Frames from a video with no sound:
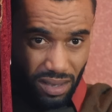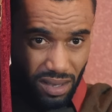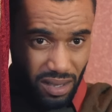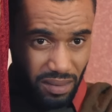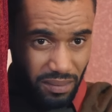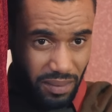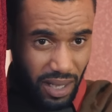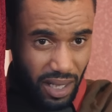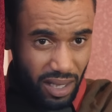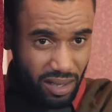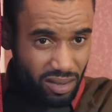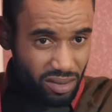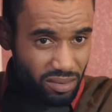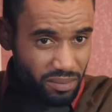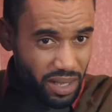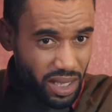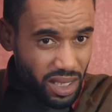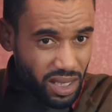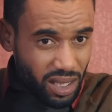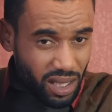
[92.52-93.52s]
انت ما عندو
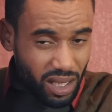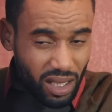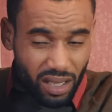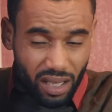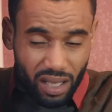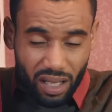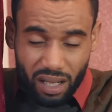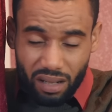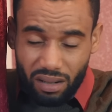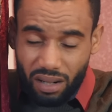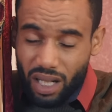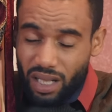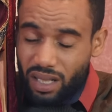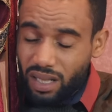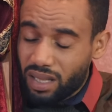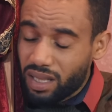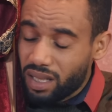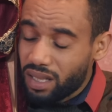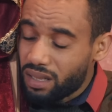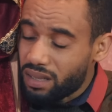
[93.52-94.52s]
ما يطرى انا راه واحد
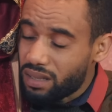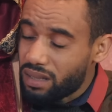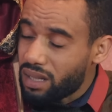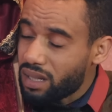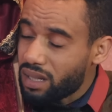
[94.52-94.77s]
السيد